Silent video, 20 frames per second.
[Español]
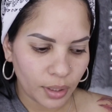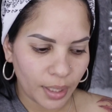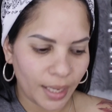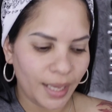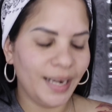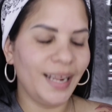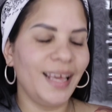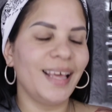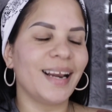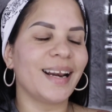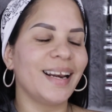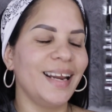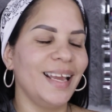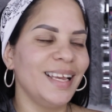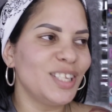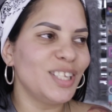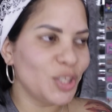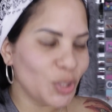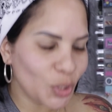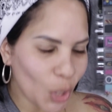En el
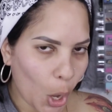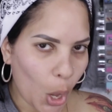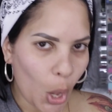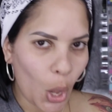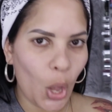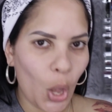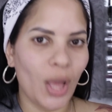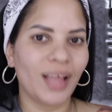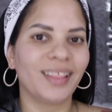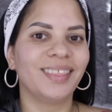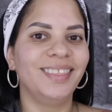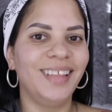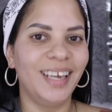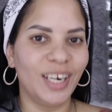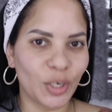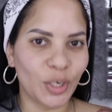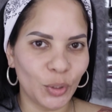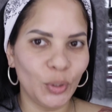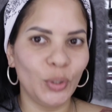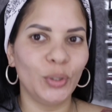resto
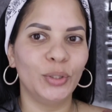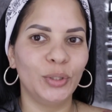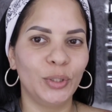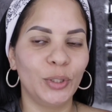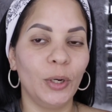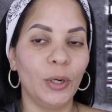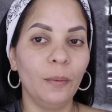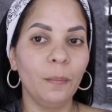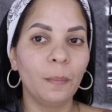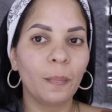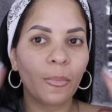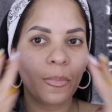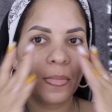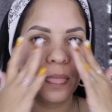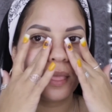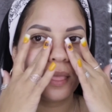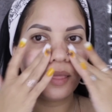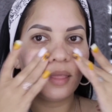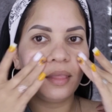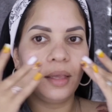del rostro.
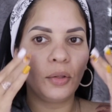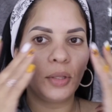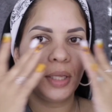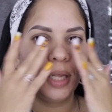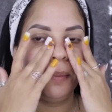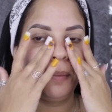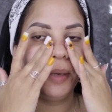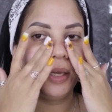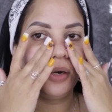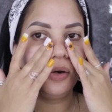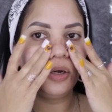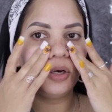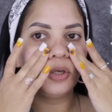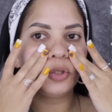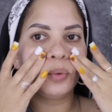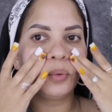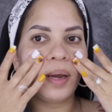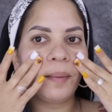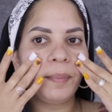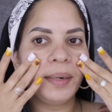ustedes vieron que lo estuve